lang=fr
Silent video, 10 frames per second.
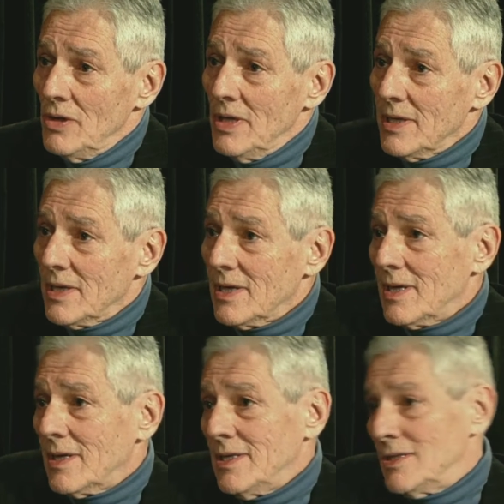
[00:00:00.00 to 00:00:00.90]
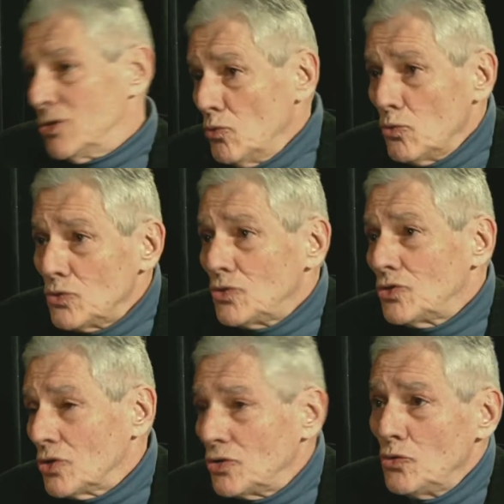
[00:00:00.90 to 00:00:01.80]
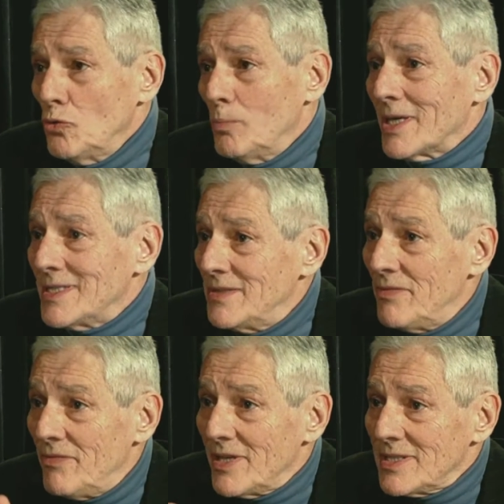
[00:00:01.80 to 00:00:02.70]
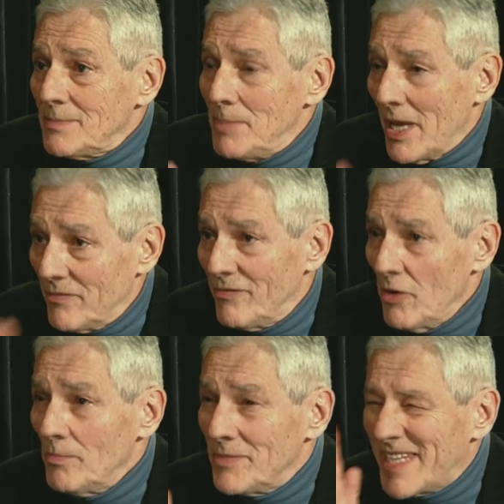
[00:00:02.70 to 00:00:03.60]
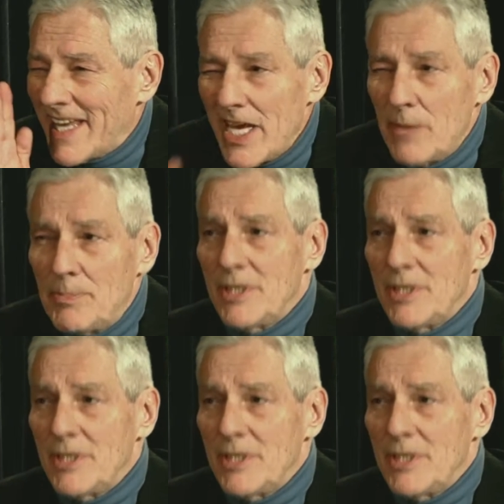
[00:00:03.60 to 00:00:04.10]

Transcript: les réseaux sociaux par diverses plateformes très